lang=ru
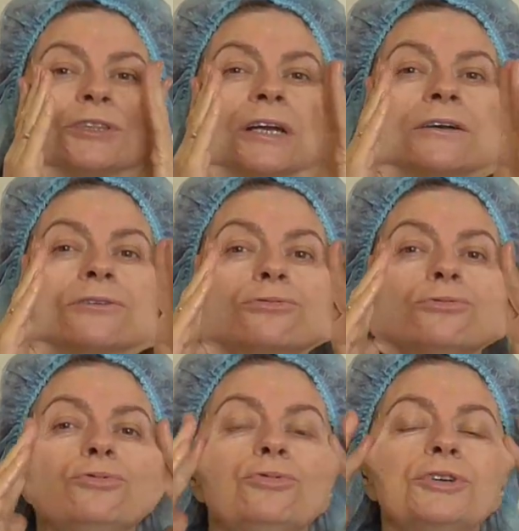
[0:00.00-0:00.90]
вот так
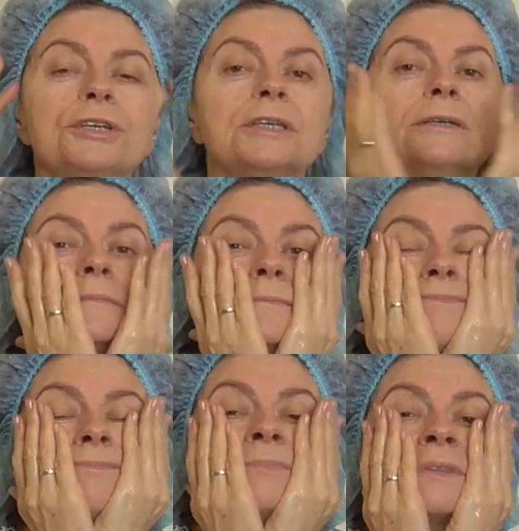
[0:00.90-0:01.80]
руки,
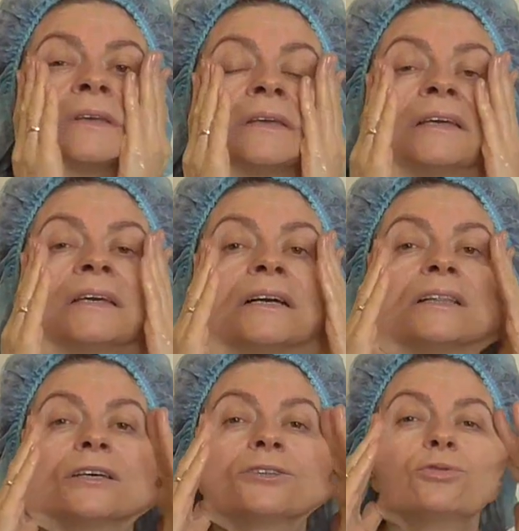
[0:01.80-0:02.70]

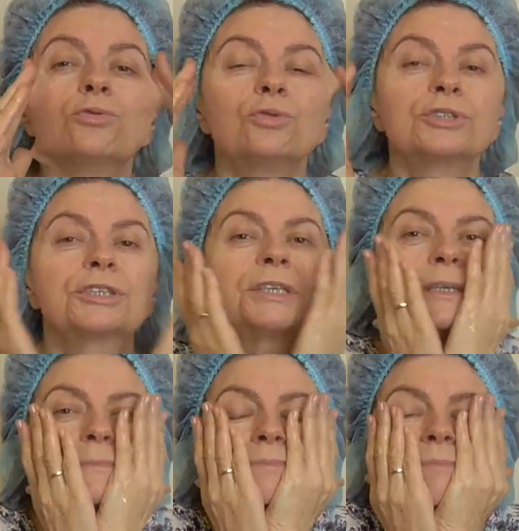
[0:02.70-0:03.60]

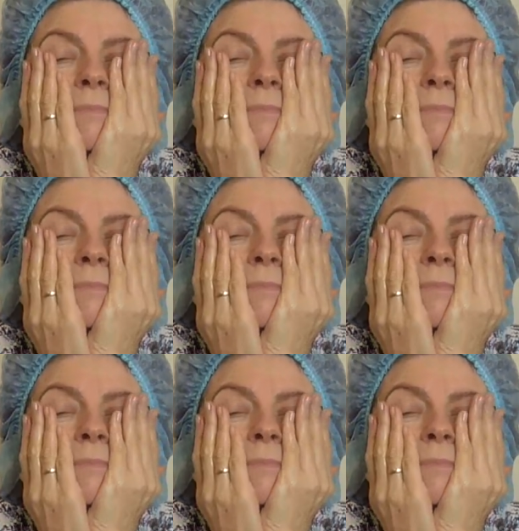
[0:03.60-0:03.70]
ладошки,